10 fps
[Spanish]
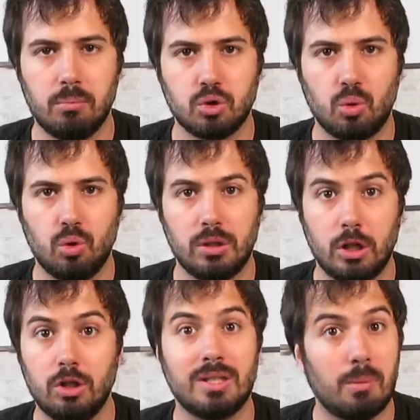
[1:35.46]
en el postjuego
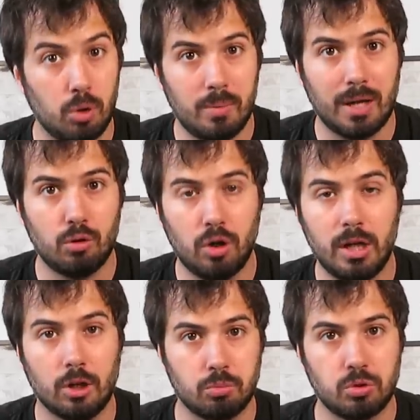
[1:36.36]
interior, ya vuelve a la
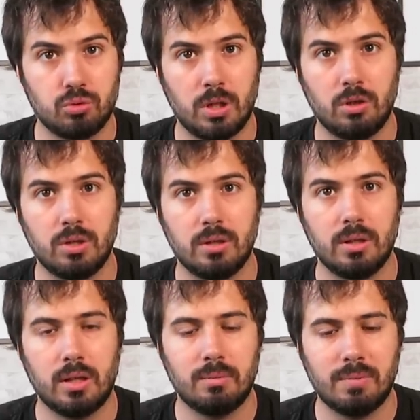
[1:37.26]
Euroliga después de un año
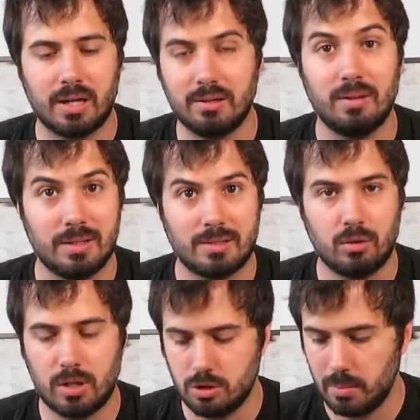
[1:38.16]
en, Manresa, había
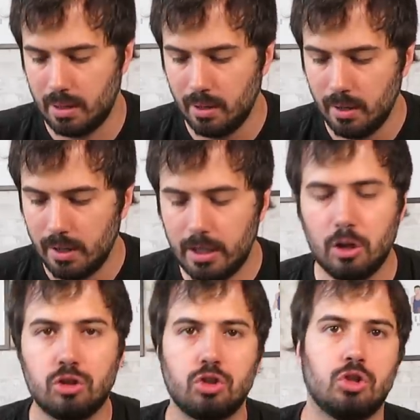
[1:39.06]
estado en Asbel. Y
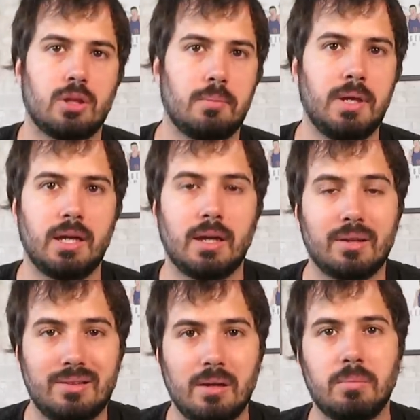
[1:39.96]
el otro es Jordan Mickey,
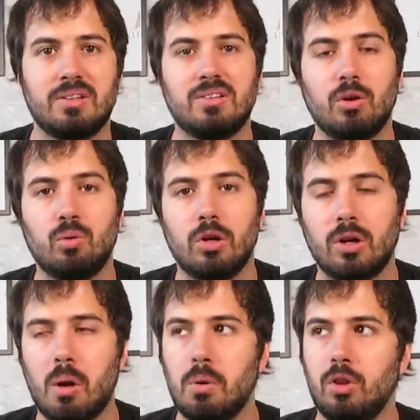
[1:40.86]
que siempre es este
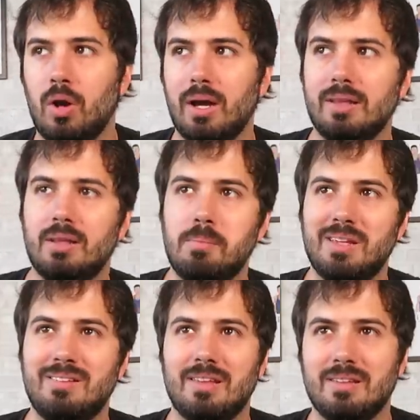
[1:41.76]
jugador que cuando la gente
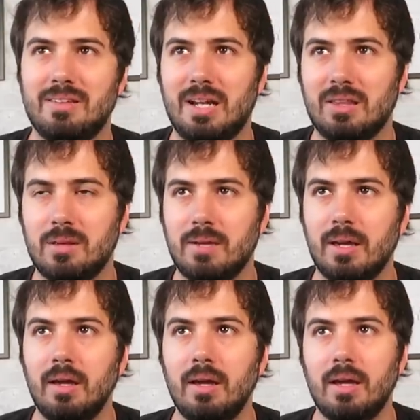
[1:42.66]
piensa desde la ACB
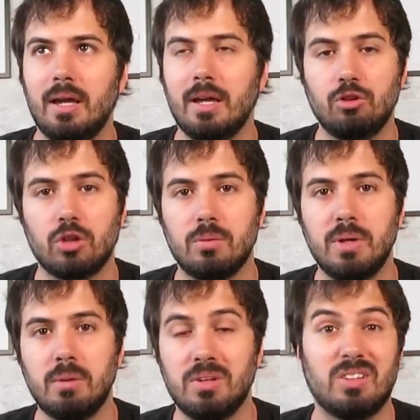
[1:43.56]
eh, en Jordan
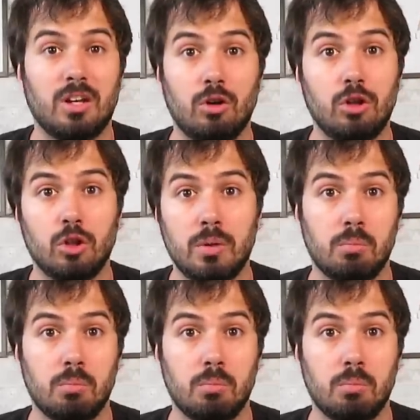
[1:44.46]
Mickey piensa que no lo hizo